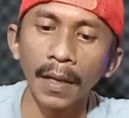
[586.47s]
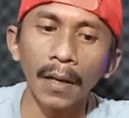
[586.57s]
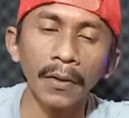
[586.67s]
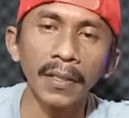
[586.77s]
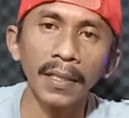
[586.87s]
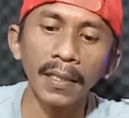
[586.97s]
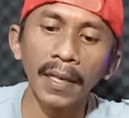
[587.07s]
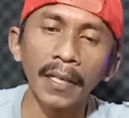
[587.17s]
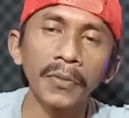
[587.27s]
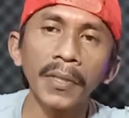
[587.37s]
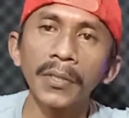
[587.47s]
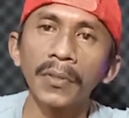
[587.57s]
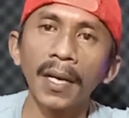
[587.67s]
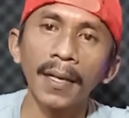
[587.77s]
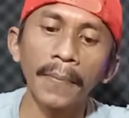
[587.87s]
Kalau di SW
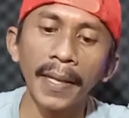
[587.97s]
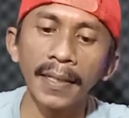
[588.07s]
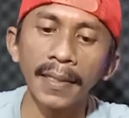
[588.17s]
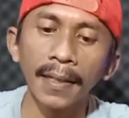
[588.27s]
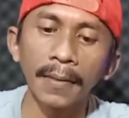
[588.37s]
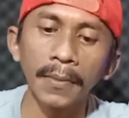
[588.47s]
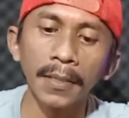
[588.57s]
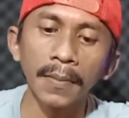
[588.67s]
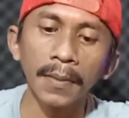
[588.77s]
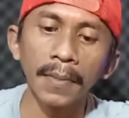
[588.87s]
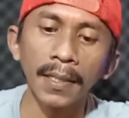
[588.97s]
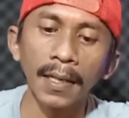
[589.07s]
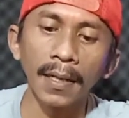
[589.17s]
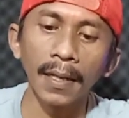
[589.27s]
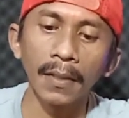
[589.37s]
sudah ada bearingnya teman-teman di
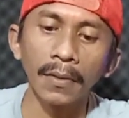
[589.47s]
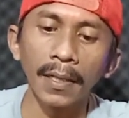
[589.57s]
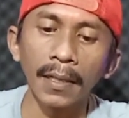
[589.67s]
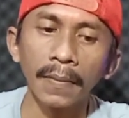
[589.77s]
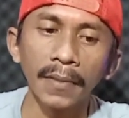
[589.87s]
bagian line luler.